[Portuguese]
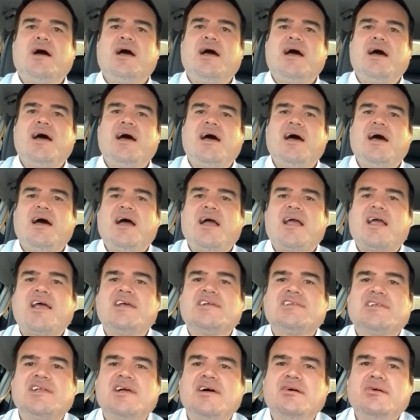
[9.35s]
a
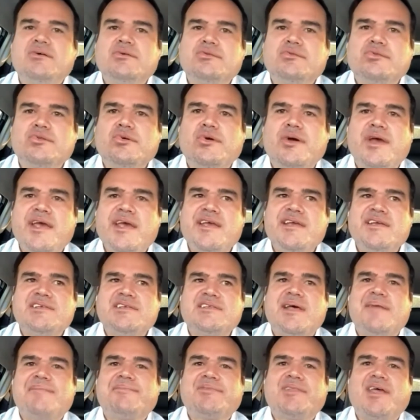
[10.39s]
questão do
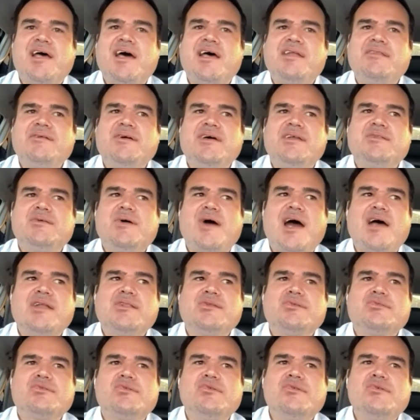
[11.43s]
ex-deputado
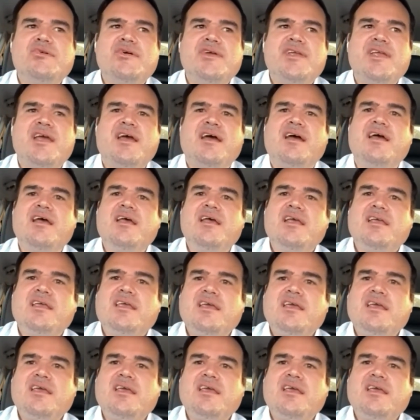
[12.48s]
Eduardo Cunha,